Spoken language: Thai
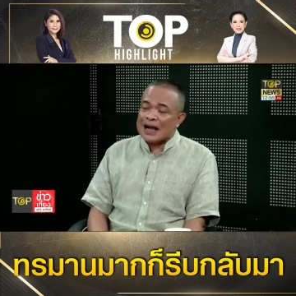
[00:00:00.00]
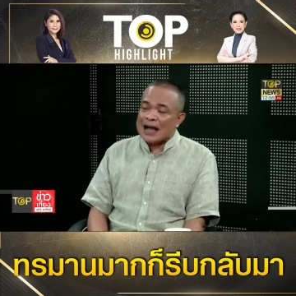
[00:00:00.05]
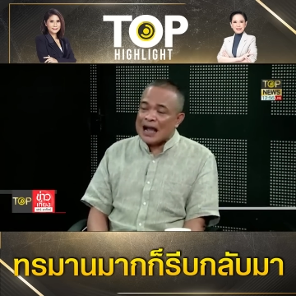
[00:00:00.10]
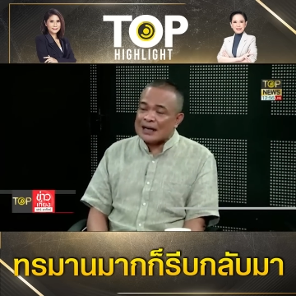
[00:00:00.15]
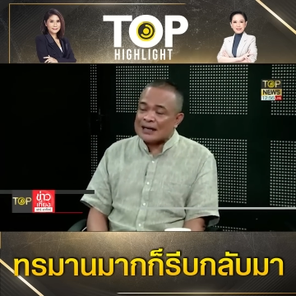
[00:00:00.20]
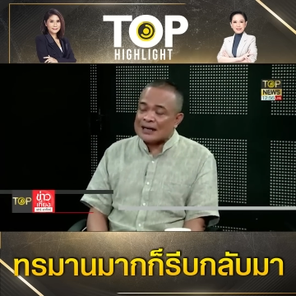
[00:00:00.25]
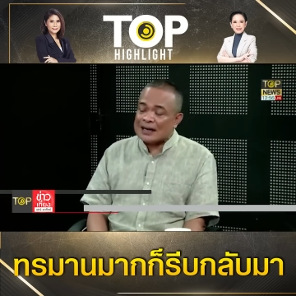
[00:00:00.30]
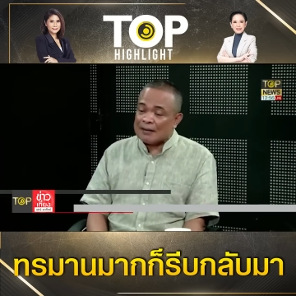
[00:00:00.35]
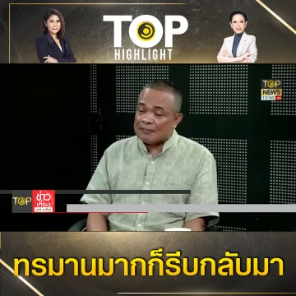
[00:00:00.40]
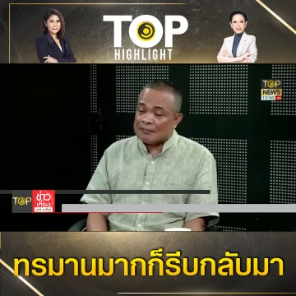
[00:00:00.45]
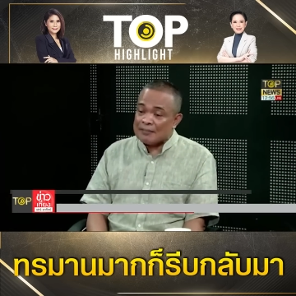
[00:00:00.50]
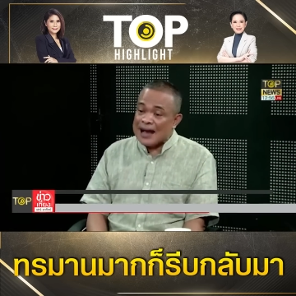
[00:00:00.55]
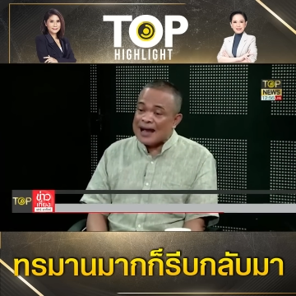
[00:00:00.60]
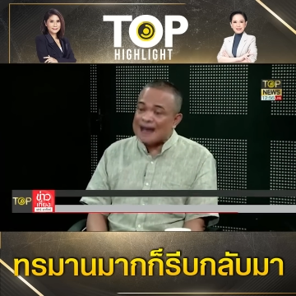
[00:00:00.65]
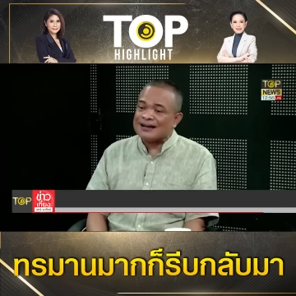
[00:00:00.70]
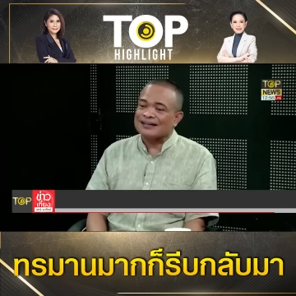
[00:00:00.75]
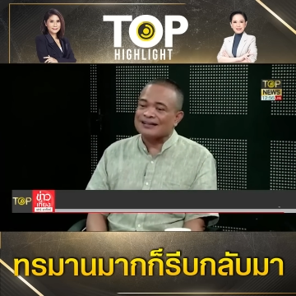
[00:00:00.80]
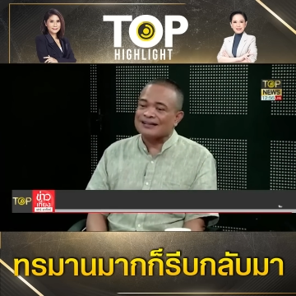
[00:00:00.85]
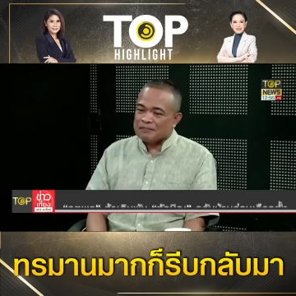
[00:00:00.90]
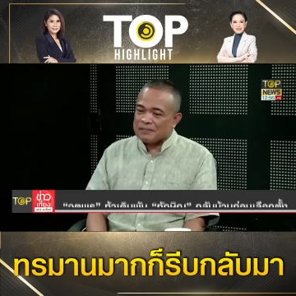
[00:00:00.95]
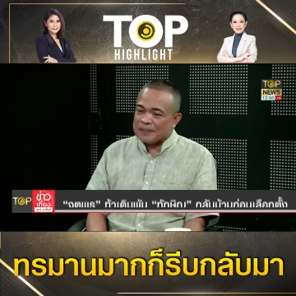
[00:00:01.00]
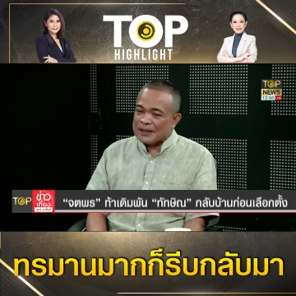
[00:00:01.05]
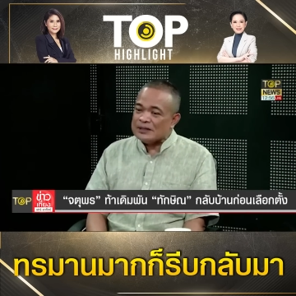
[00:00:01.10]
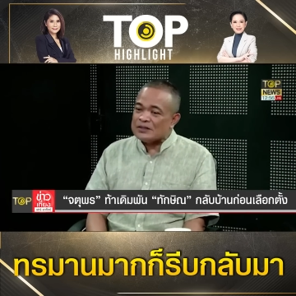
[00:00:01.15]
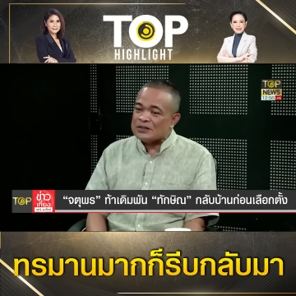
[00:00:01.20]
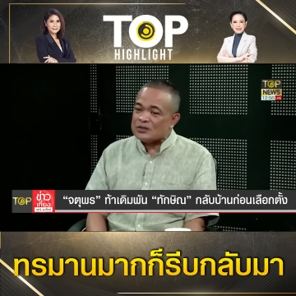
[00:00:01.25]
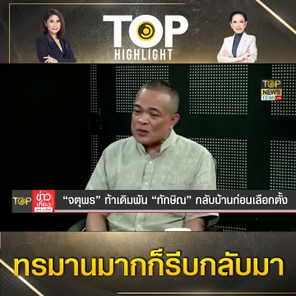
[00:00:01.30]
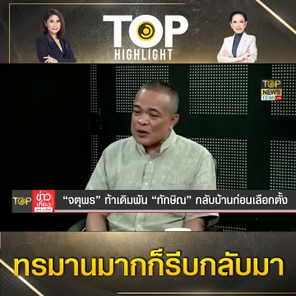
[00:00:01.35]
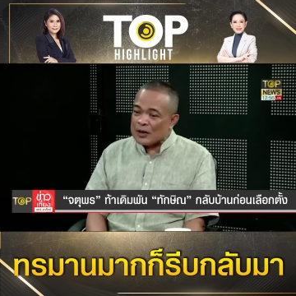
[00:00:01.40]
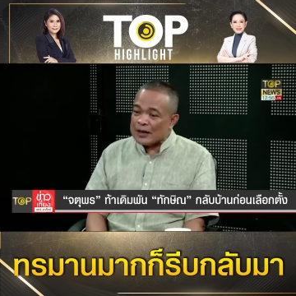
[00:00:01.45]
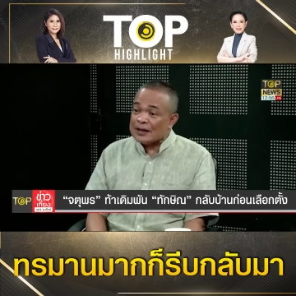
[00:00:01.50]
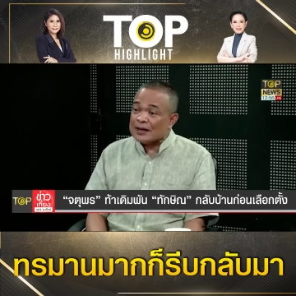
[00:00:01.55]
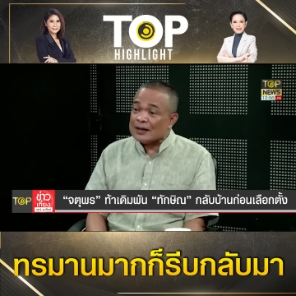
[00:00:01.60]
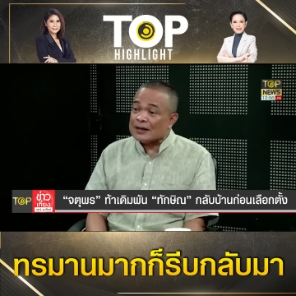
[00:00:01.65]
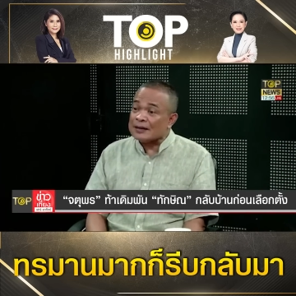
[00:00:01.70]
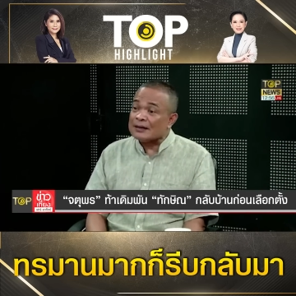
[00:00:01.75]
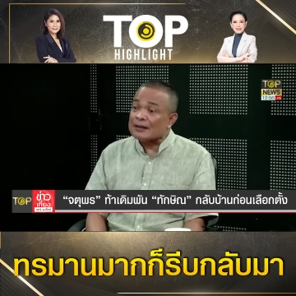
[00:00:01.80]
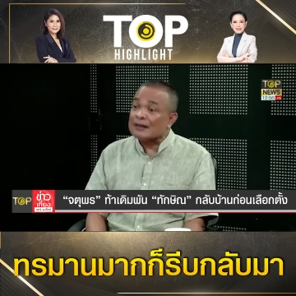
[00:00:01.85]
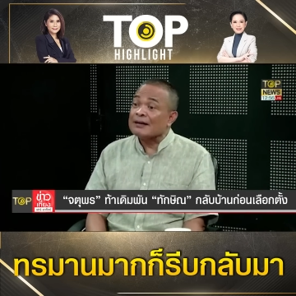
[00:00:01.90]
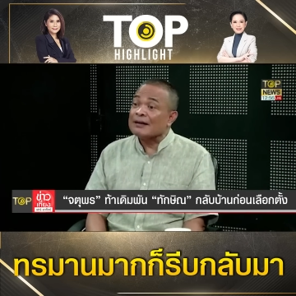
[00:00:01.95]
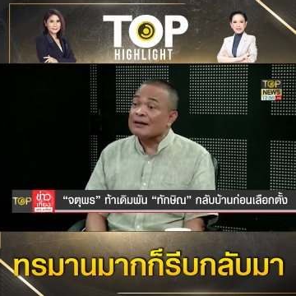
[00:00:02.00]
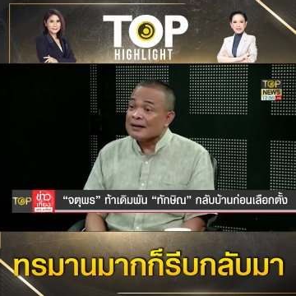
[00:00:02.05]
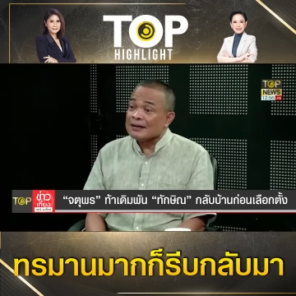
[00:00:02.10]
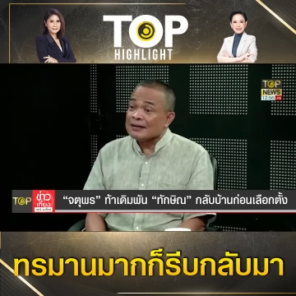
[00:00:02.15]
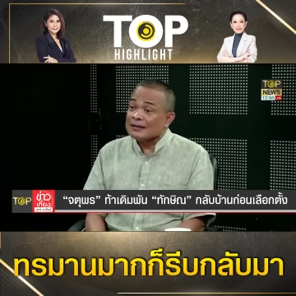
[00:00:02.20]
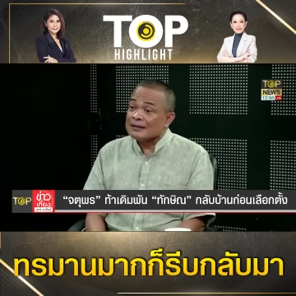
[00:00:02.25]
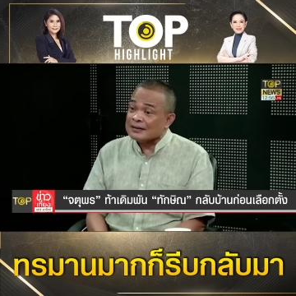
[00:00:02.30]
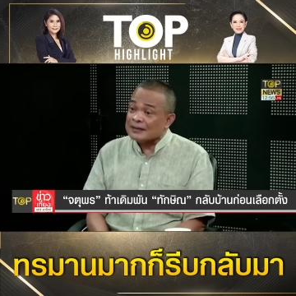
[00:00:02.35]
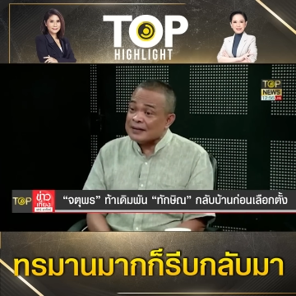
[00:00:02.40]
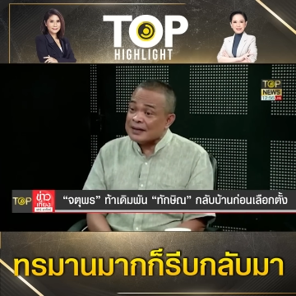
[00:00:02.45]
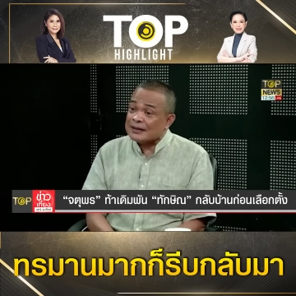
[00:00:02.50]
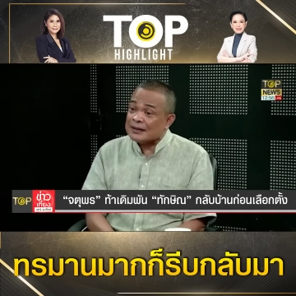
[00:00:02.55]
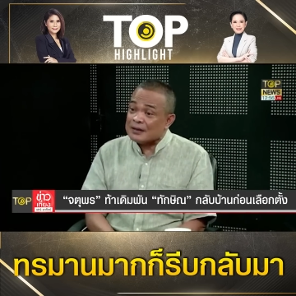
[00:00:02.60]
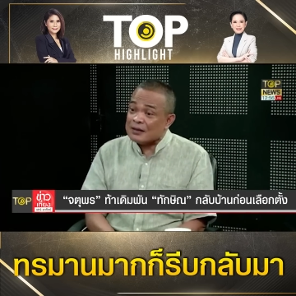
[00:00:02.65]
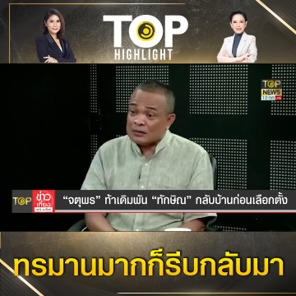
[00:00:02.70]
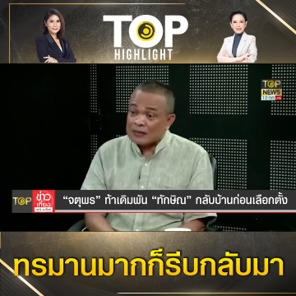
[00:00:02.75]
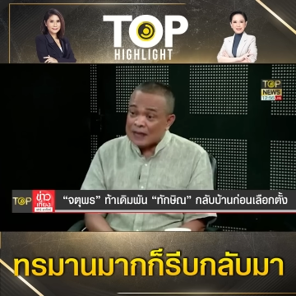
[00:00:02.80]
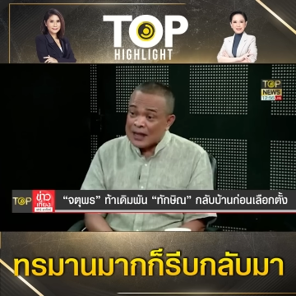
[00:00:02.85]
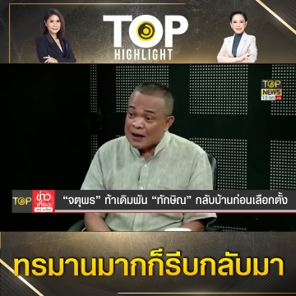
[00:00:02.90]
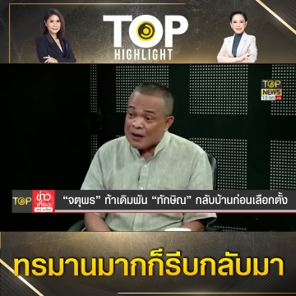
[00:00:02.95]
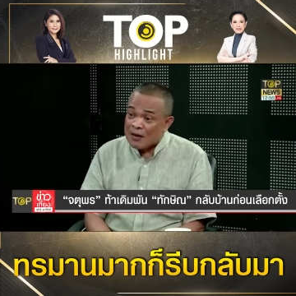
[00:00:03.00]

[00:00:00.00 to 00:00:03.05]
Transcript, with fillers: เรื่องคุณทักษิณจะกลับบ้านมาติดคุกนี่แหละค่ะ